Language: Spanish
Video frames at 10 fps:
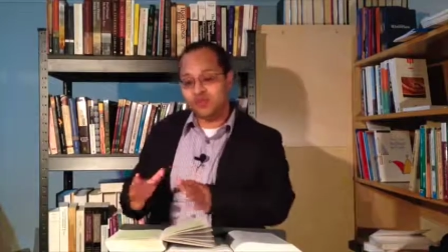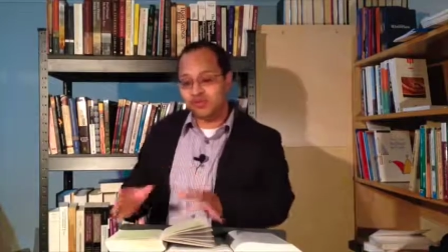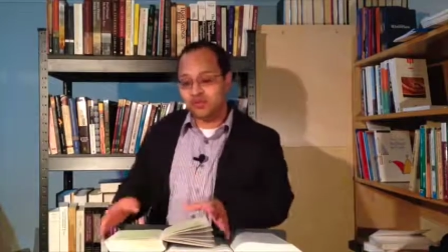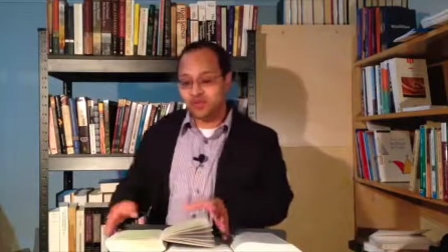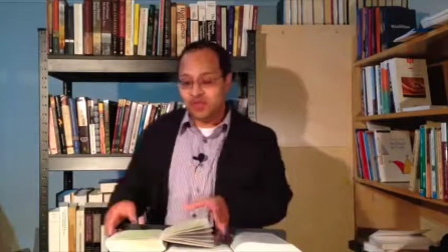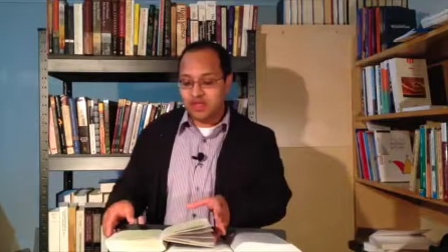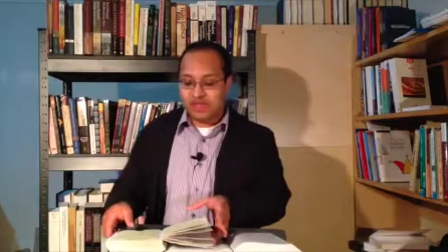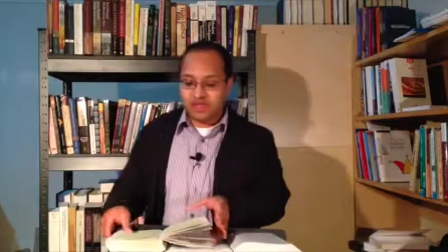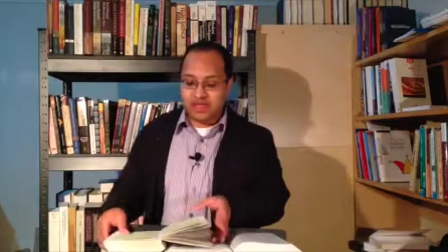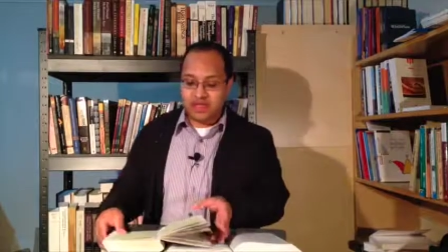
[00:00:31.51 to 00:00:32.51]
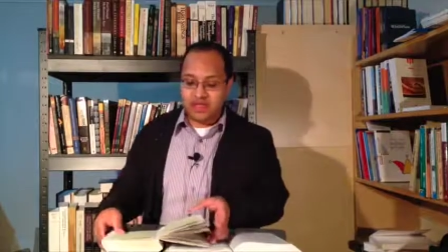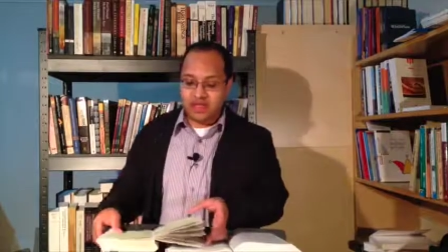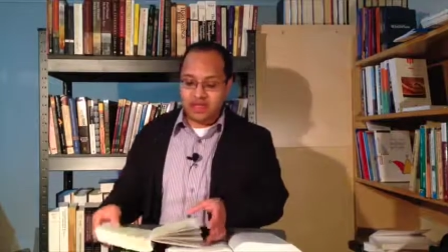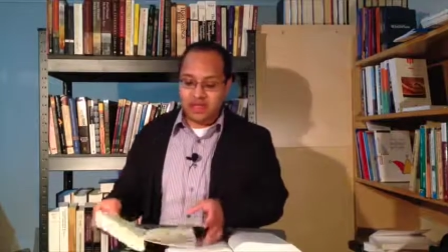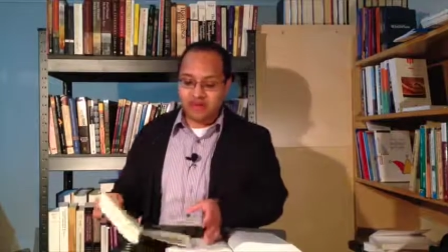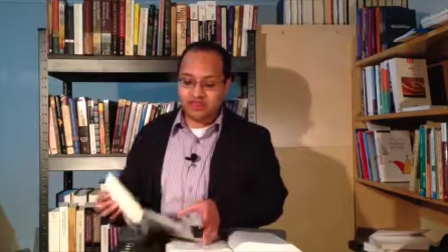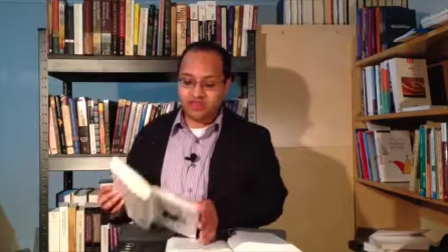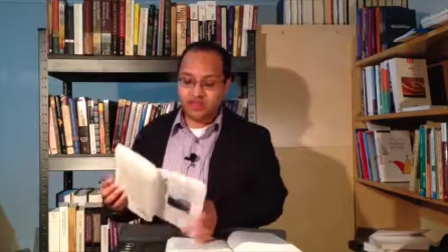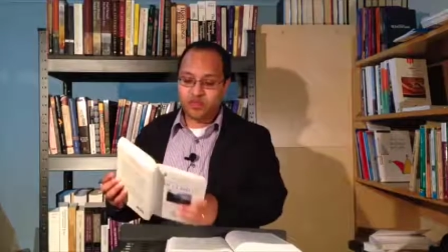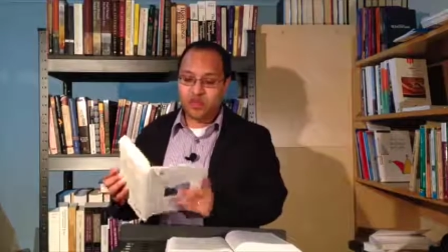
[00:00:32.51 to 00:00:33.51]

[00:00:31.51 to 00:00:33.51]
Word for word: puntos que Arsis